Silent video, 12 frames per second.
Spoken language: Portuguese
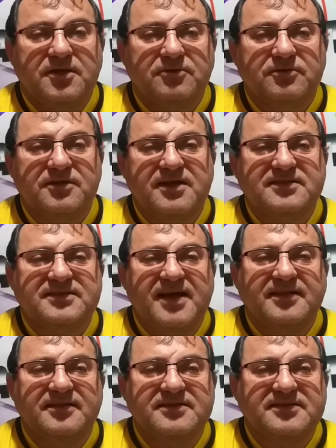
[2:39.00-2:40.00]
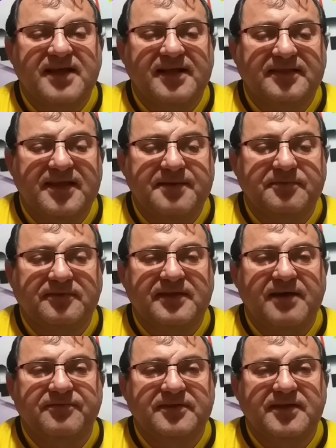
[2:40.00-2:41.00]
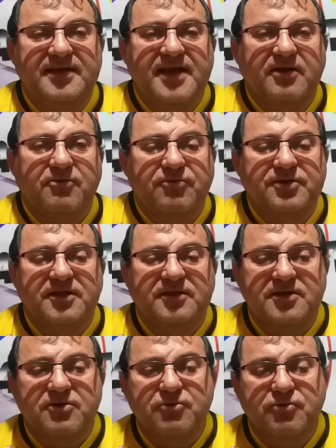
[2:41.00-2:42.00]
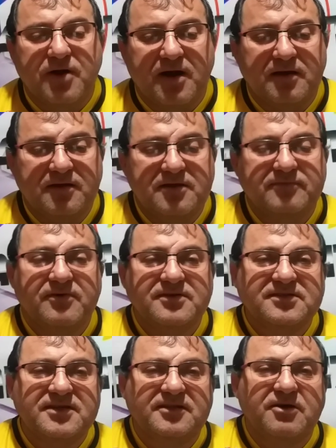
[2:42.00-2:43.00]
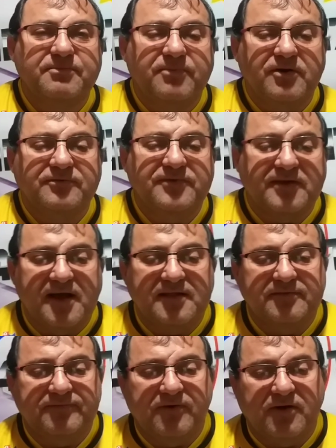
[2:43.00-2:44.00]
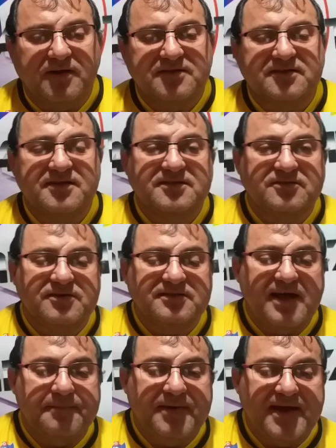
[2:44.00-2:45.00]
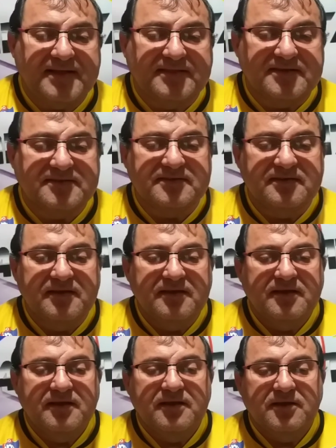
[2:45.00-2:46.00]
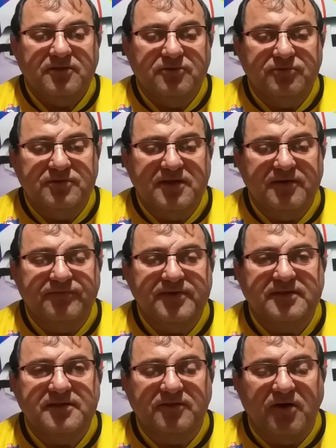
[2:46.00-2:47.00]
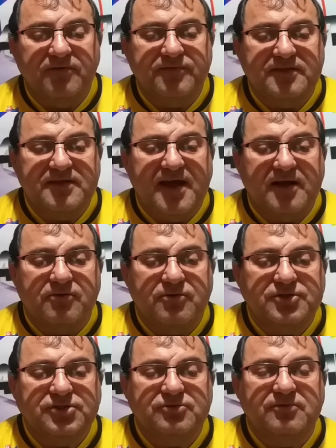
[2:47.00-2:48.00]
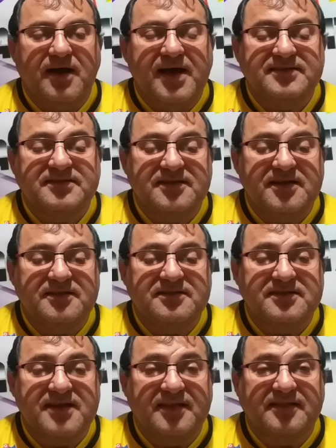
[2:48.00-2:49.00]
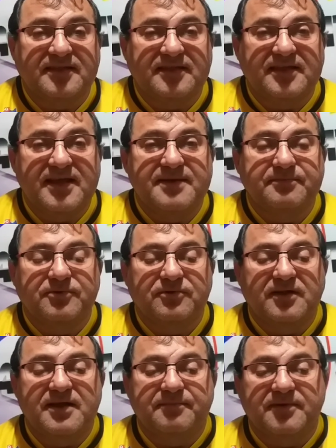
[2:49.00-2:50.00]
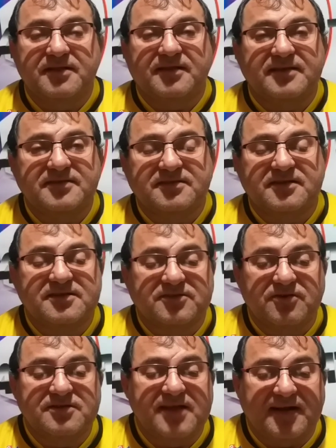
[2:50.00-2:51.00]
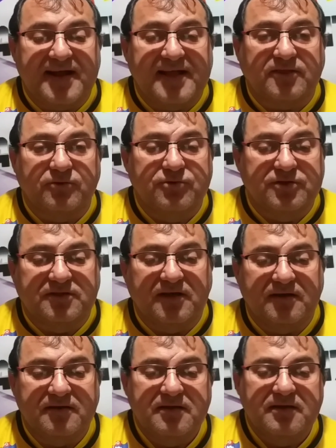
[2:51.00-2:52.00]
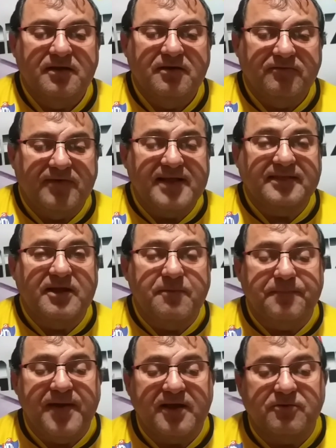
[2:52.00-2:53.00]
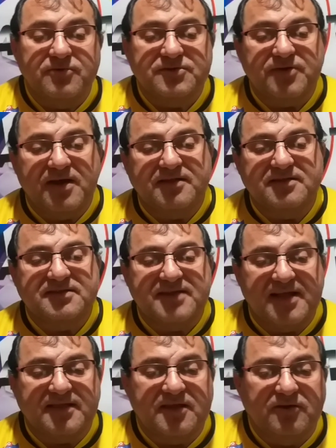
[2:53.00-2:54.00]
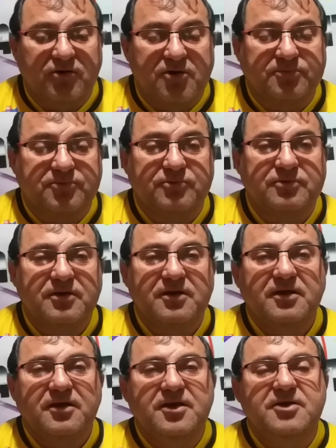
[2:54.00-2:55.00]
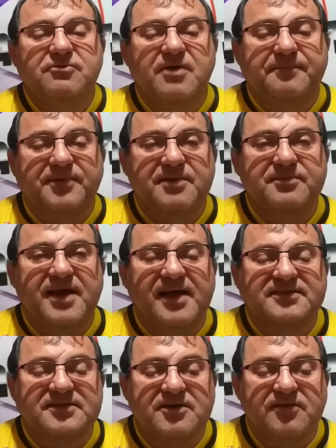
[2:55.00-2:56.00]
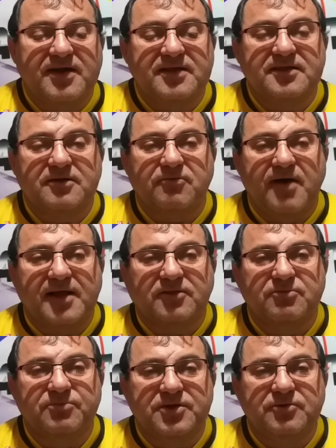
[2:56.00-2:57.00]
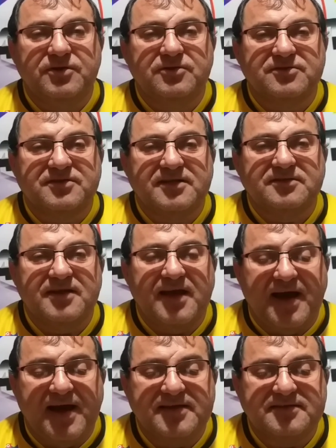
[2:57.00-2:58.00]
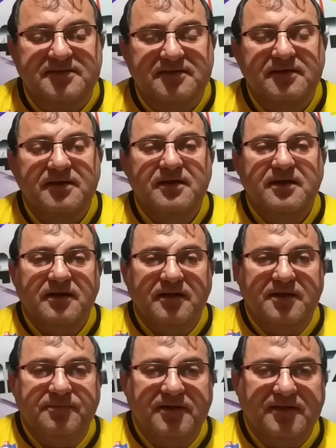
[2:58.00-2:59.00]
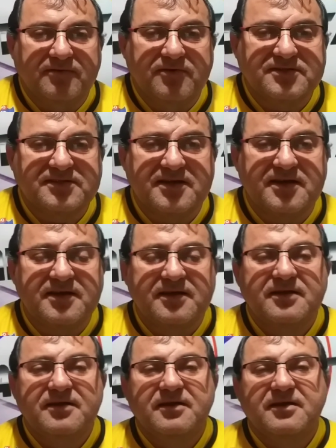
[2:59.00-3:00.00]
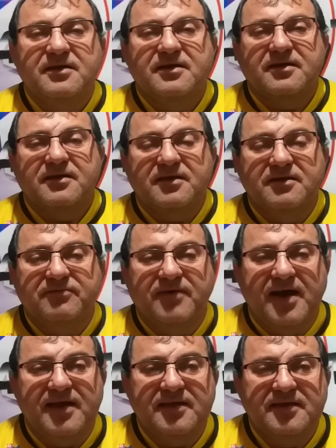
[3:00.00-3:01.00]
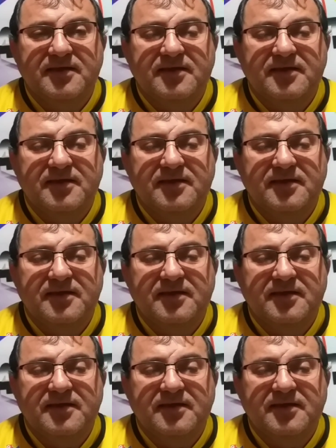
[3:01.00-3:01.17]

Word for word: no dia 7 de setembro está vindo aí a corrida de rua e você não pode ficar de fora. Inscrições abertas do dia 29 de agosto a 6 de setembro. Lembrando que as inscrições é gratuita. Vai ter um percurso aí de 7 quilômetros e uma premiação aí de R$ 4.200. Lembrando a você que vai